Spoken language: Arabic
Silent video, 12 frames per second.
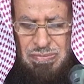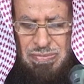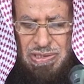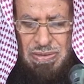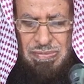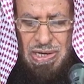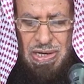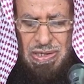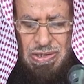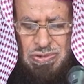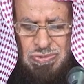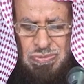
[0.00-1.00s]
بينما
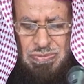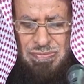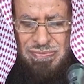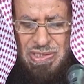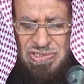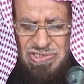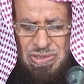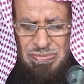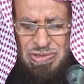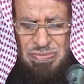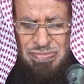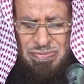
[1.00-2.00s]
اخرجوا
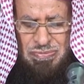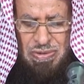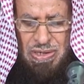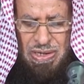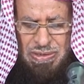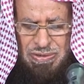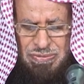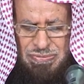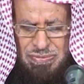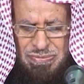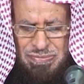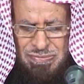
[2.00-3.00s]
الزبيب والاقط
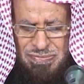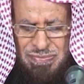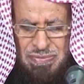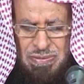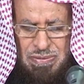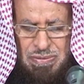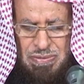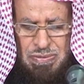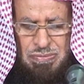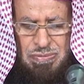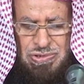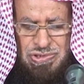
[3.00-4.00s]

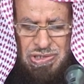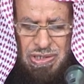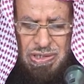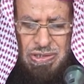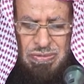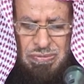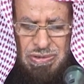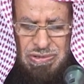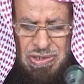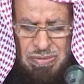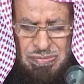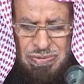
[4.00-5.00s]
والشعير
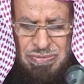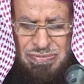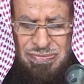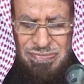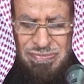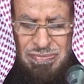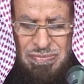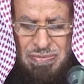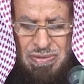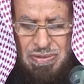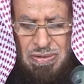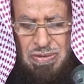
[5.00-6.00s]
والتمر
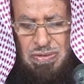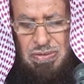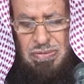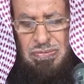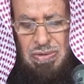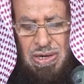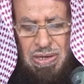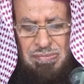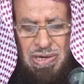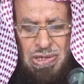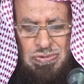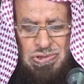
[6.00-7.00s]

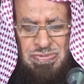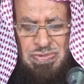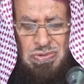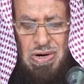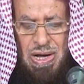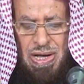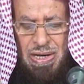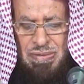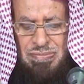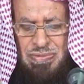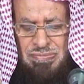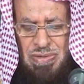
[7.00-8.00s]
وما يشبهها
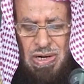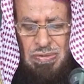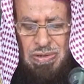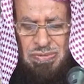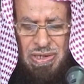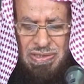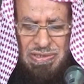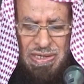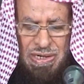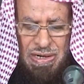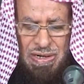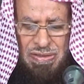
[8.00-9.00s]
مما هو يؤدي
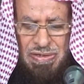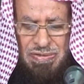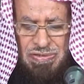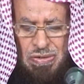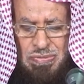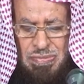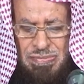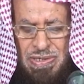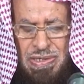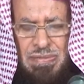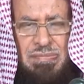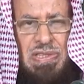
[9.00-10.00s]
الغرض الذي تقوم
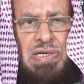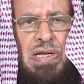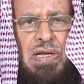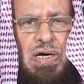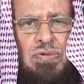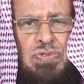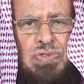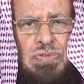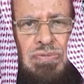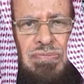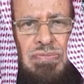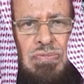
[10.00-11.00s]
به مثل
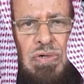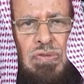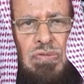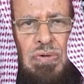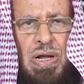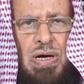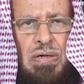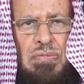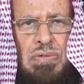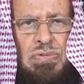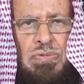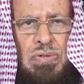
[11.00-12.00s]
الارز والذره
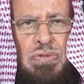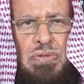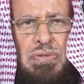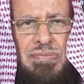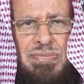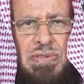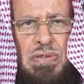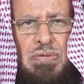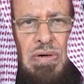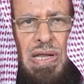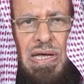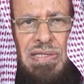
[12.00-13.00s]
والدخن
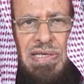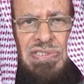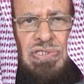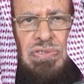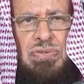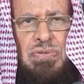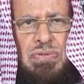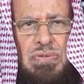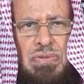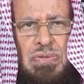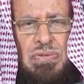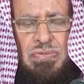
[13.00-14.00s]
والعدس
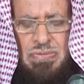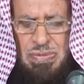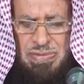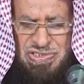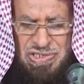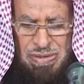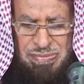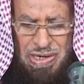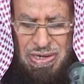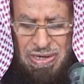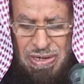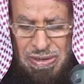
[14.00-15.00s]
وما
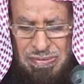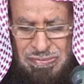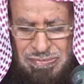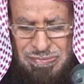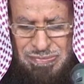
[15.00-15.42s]
شابهها